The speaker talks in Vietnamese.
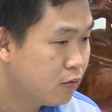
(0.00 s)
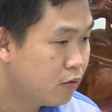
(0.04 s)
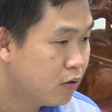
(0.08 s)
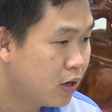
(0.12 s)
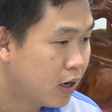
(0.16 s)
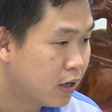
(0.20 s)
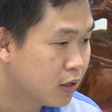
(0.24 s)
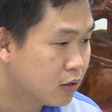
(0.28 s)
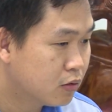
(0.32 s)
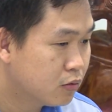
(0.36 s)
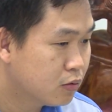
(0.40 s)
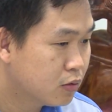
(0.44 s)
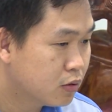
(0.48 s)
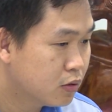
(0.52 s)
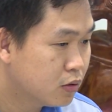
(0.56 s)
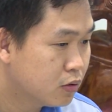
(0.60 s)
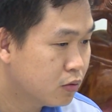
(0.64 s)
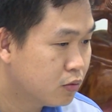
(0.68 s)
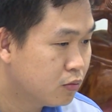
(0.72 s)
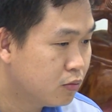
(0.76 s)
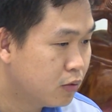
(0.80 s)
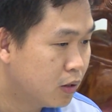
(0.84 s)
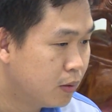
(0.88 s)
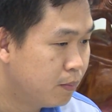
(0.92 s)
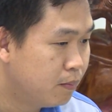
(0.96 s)
là những người lao
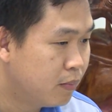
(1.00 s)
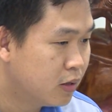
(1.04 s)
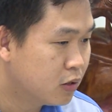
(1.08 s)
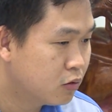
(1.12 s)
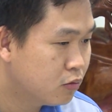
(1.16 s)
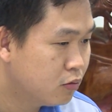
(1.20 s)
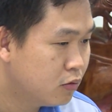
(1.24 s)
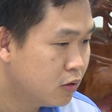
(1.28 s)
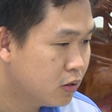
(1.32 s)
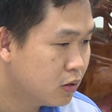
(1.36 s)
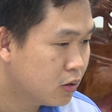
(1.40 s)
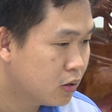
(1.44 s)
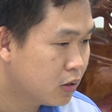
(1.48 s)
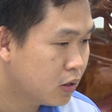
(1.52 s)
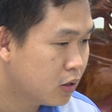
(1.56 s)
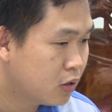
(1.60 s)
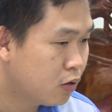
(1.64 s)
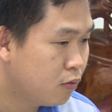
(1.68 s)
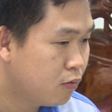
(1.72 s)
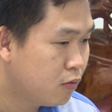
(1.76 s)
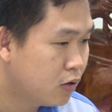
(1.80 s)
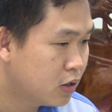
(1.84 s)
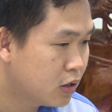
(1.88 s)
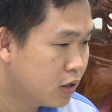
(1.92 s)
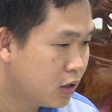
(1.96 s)
động chính trong gia đình
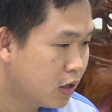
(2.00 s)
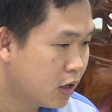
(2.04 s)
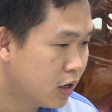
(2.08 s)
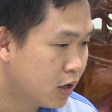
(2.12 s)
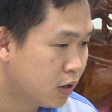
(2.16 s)
và xã